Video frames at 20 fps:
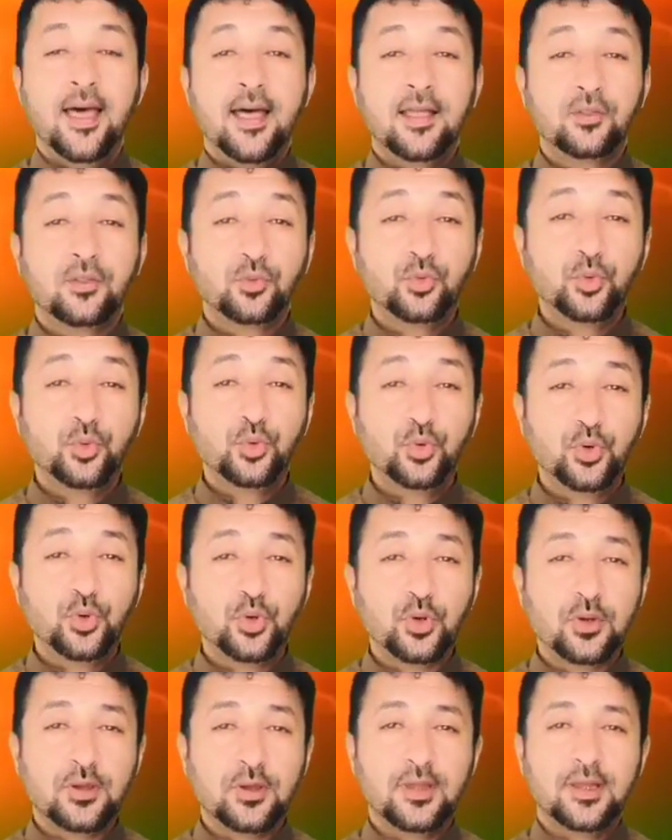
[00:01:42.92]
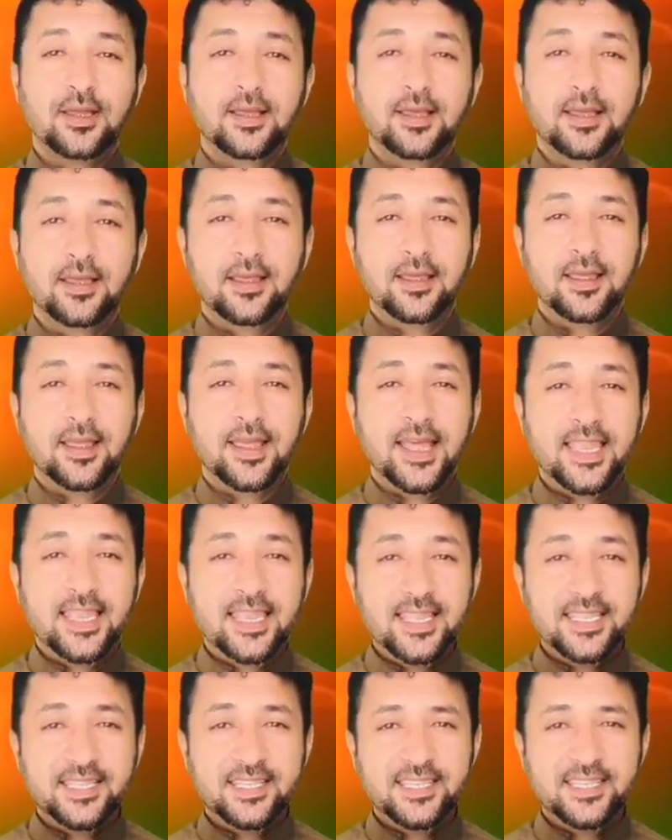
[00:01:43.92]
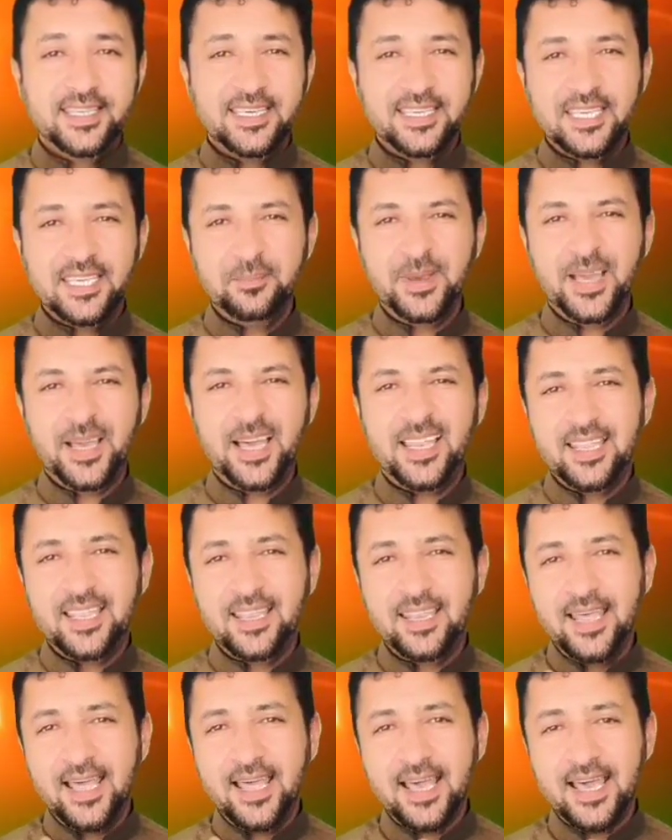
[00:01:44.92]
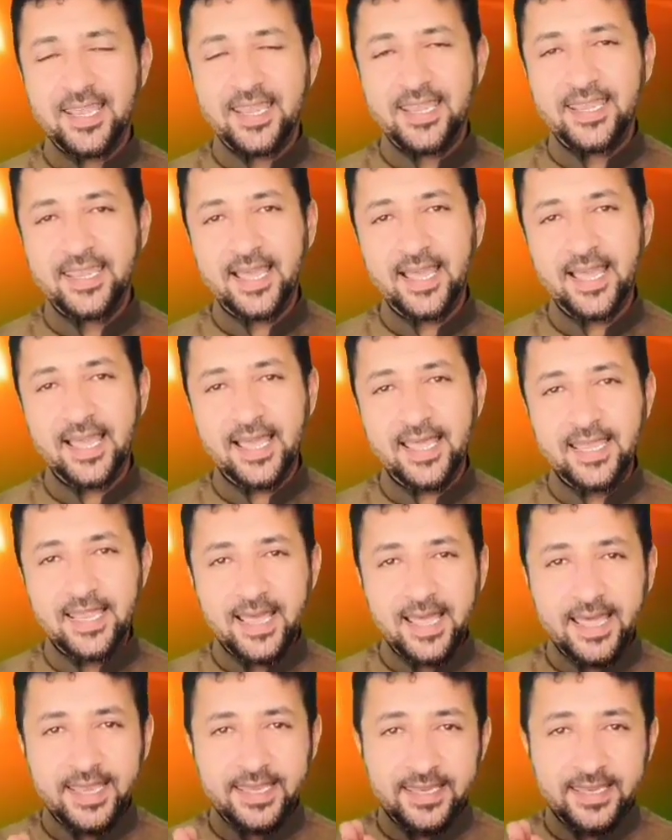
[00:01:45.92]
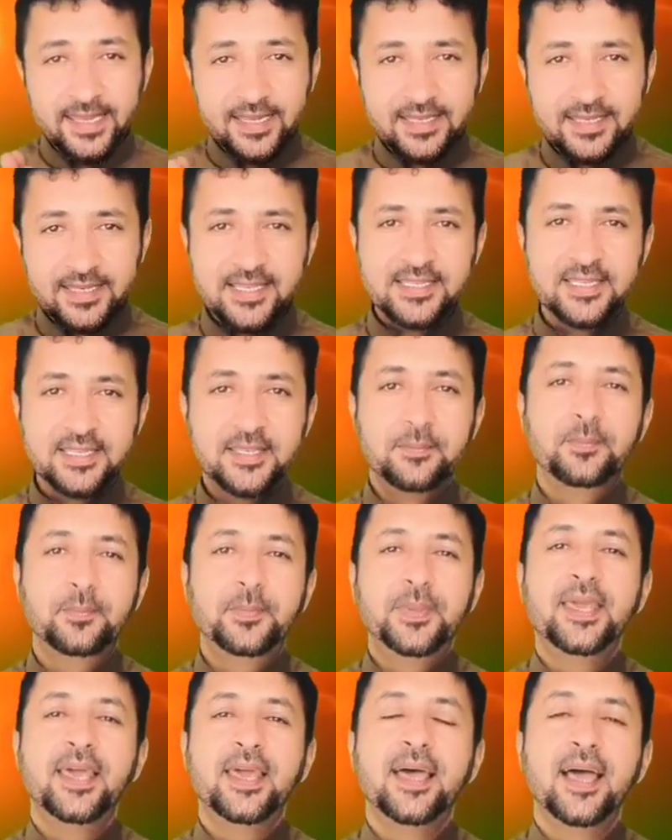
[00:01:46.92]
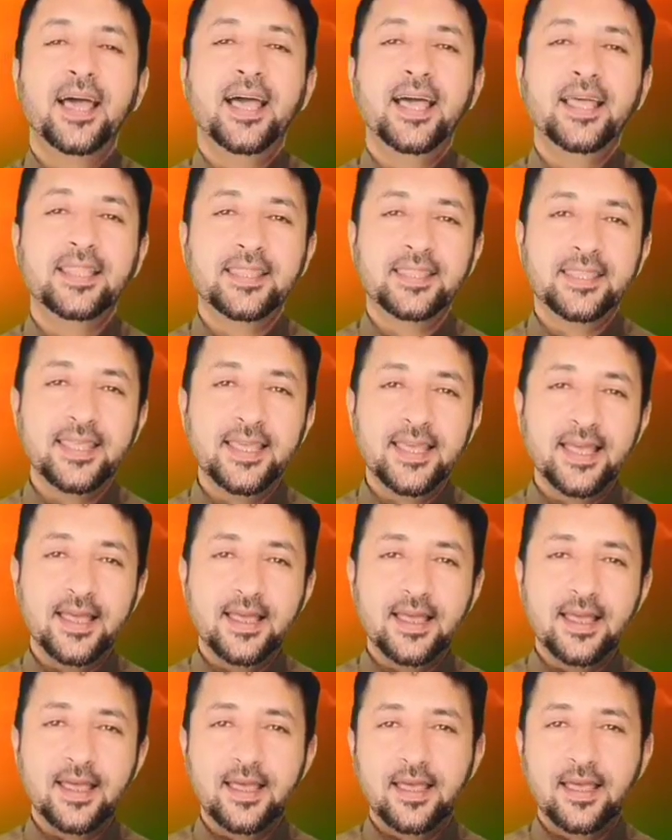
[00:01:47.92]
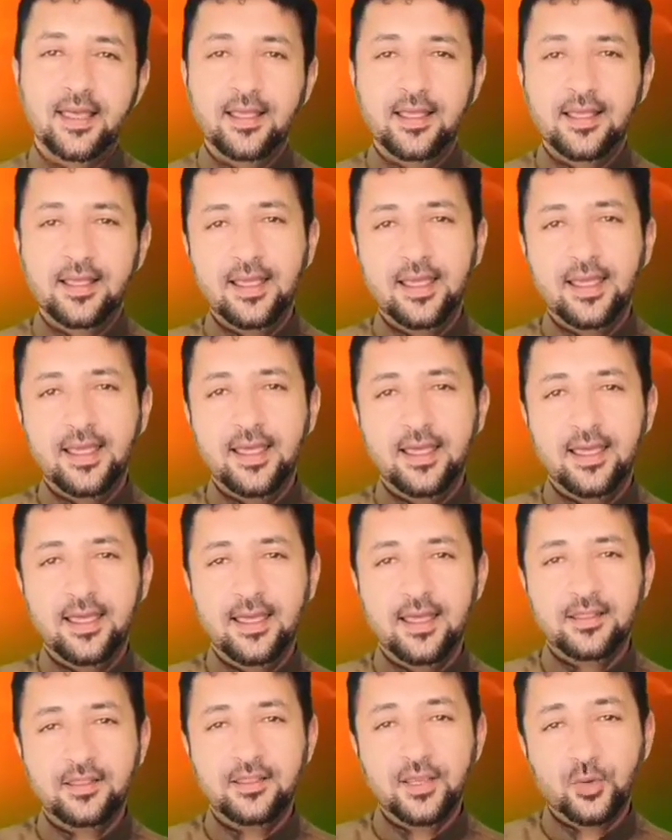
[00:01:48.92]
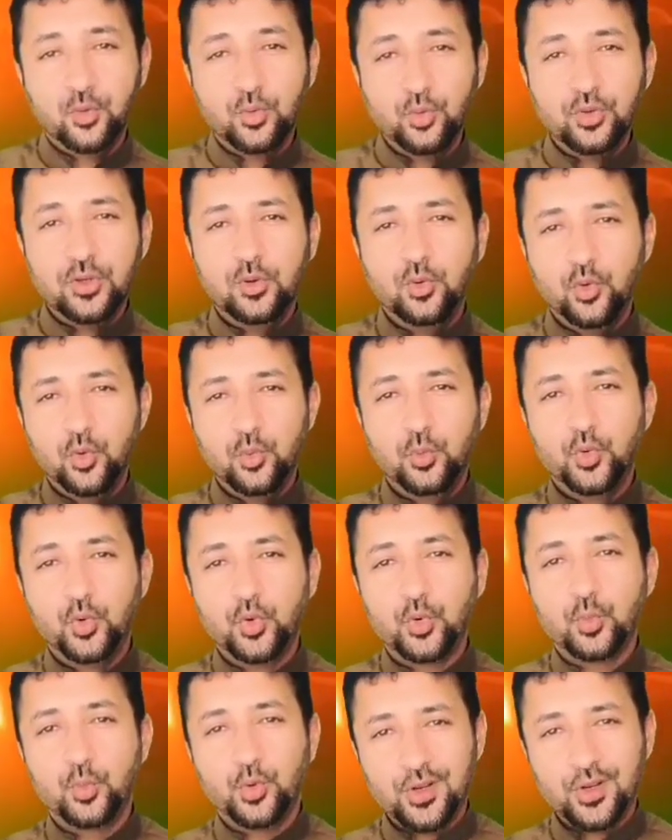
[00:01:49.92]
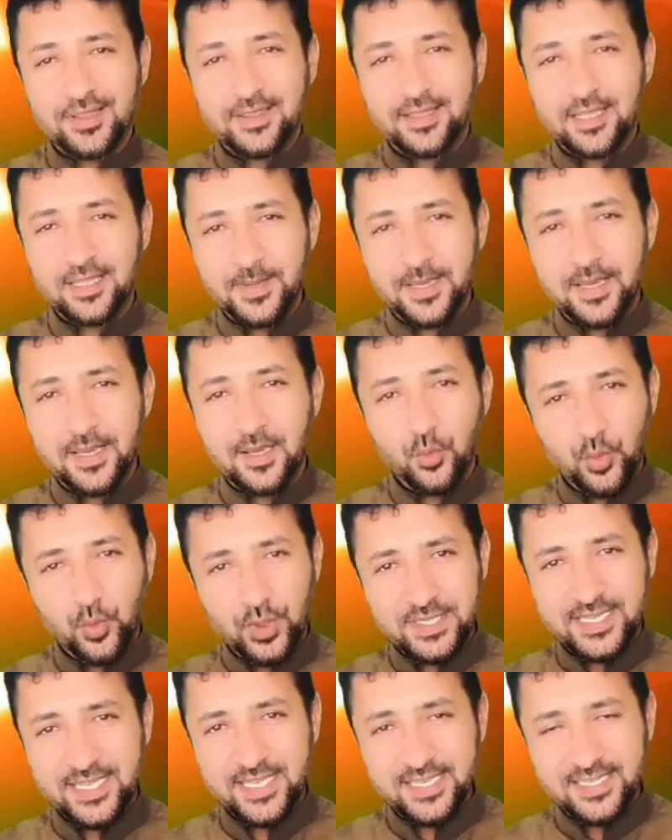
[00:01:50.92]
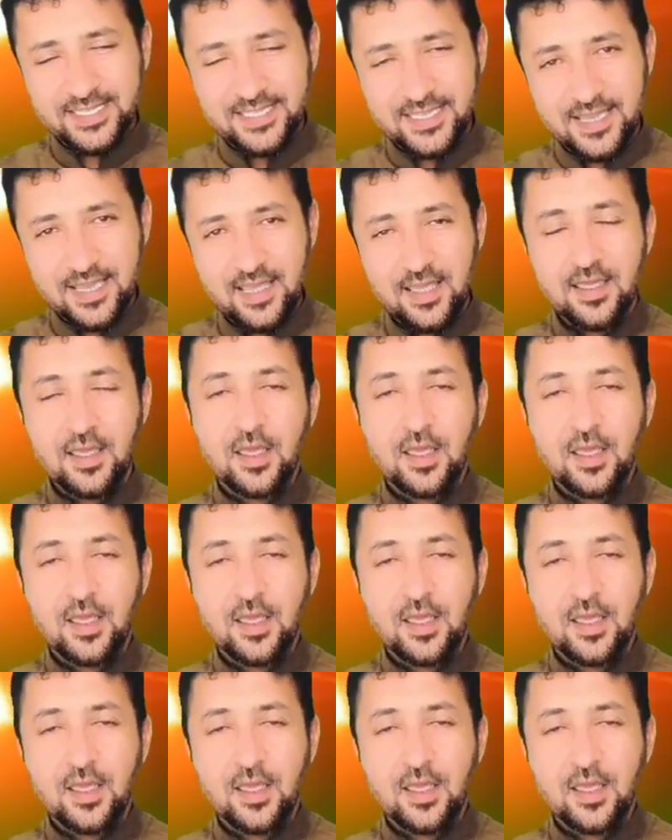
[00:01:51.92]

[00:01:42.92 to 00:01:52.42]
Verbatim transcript: الطرق التي يجب على الأخ النحال أن يلتزم بها حتى آه، تكون الأمور مرتبة وسلسة